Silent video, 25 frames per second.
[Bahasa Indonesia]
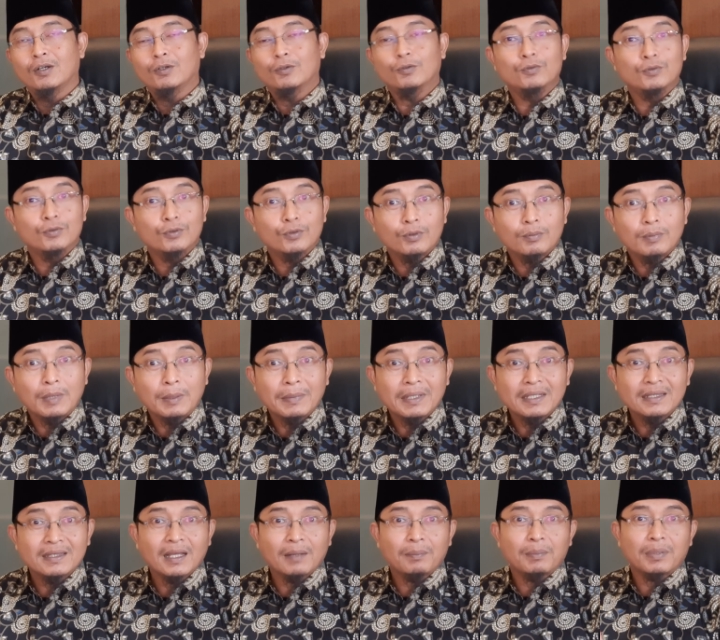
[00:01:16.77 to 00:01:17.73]
untuk
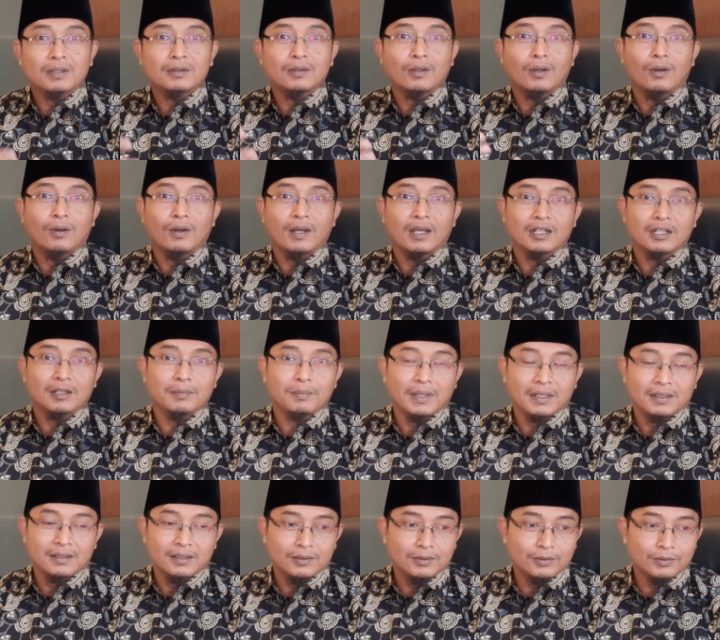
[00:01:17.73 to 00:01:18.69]
meminta pertolongan
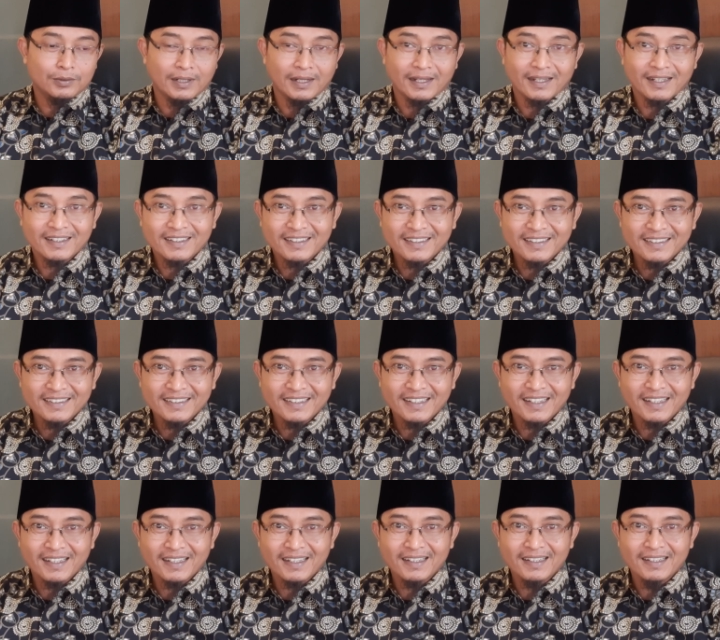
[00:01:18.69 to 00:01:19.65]
kepada Tuhan
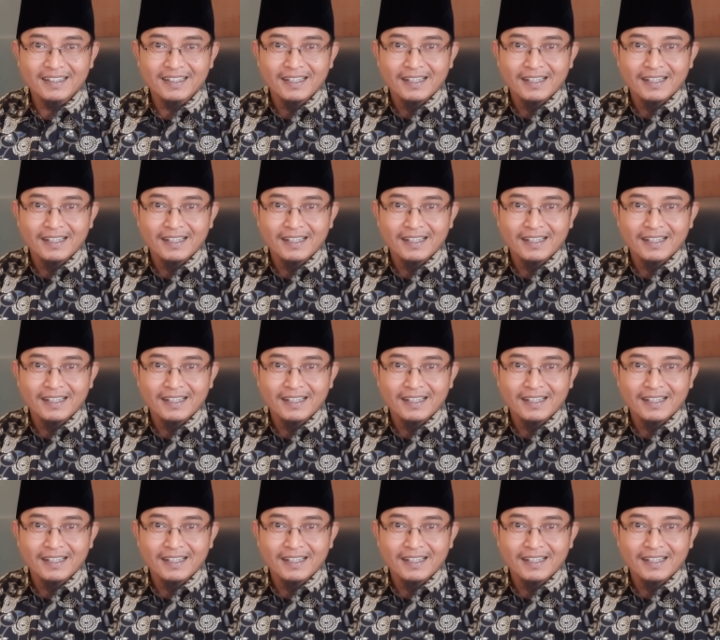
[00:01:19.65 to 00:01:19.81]
ya